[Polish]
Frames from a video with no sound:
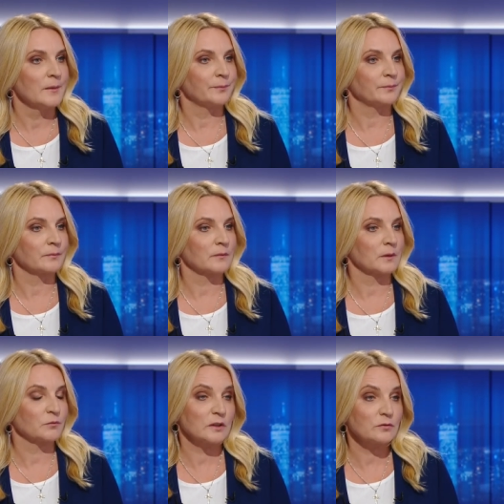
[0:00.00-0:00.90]

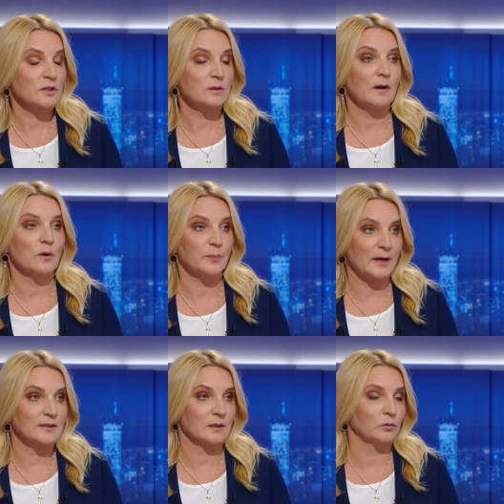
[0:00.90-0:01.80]
mm, przede wszystkim mają
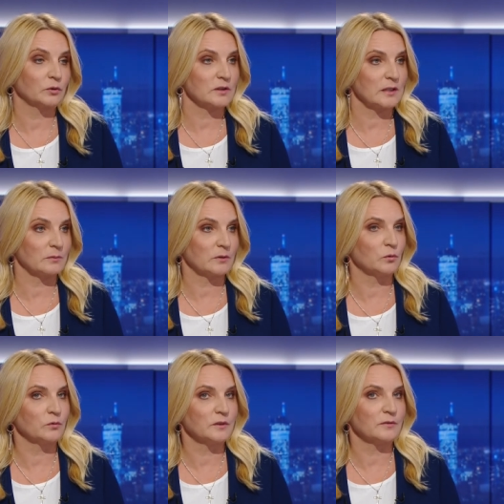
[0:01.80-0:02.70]
pracę, bo to jest jakby
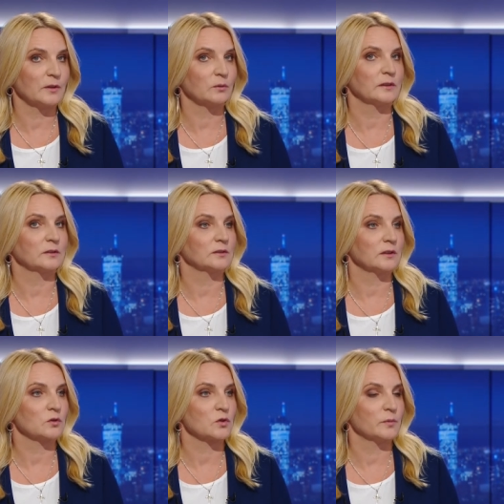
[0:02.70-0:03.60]
główny warunek do
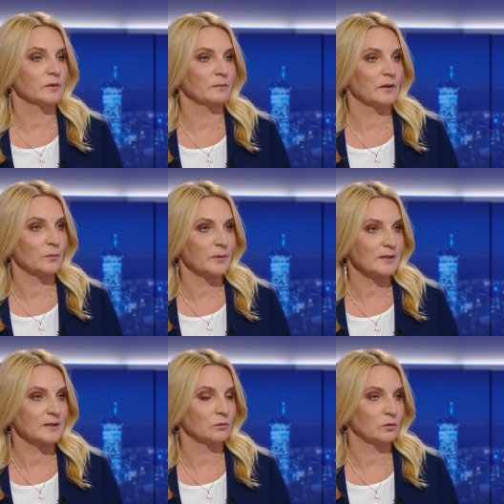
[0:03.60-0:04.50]
tego, żeby mają
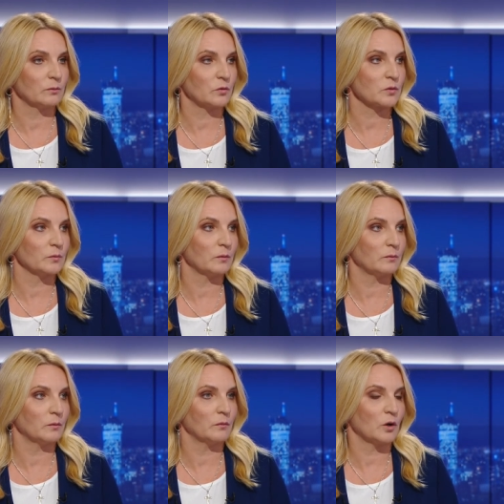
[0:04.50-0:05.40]
pracę, którą może,
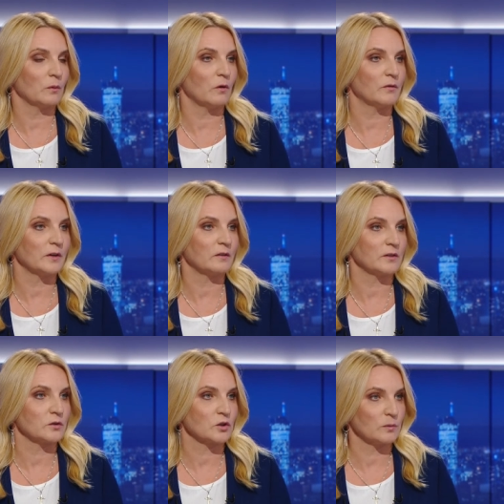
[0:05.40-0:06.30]
mogą
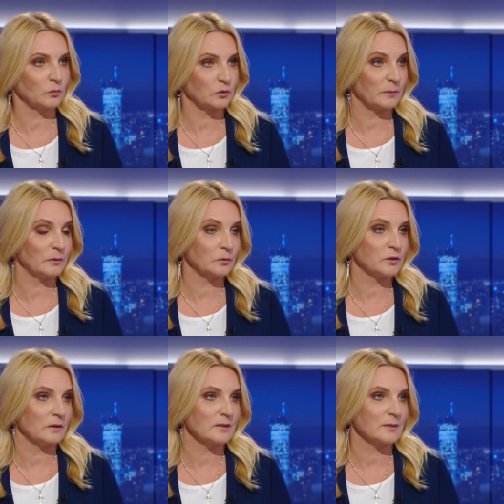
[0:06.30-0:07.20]
oferować osobom, które będą
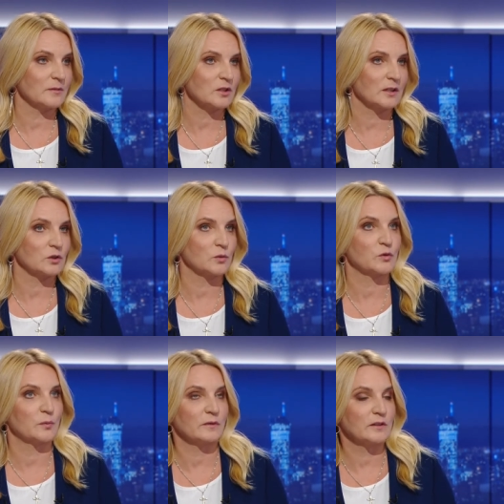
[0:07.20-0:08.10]
chciały zamieszkać, czy
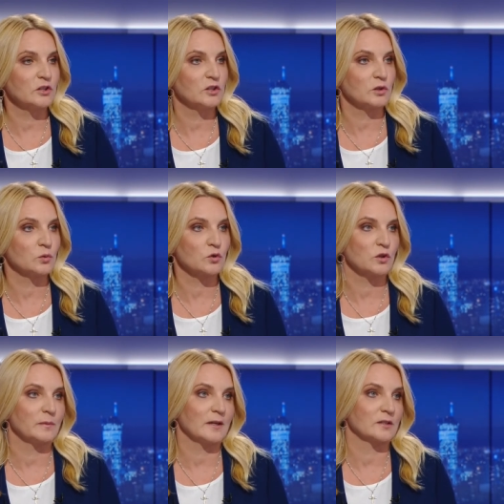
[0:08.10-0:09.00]
przeprowadzić się z
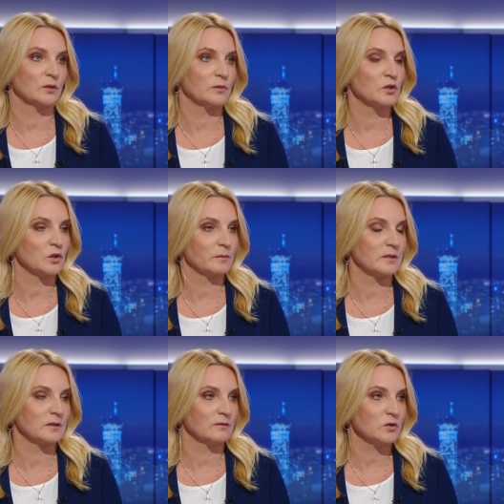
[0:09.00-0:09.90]
dużych miast do mniejszych
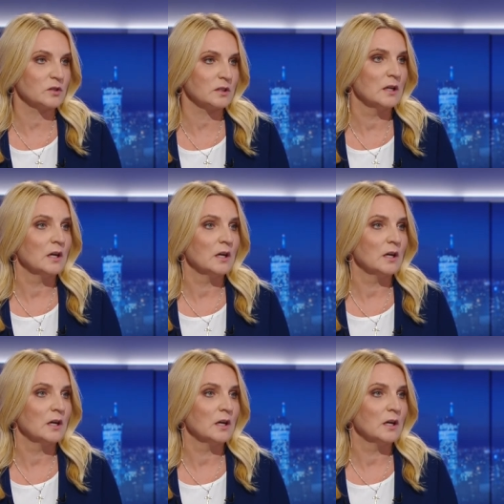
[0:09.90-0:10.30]
miejscowości.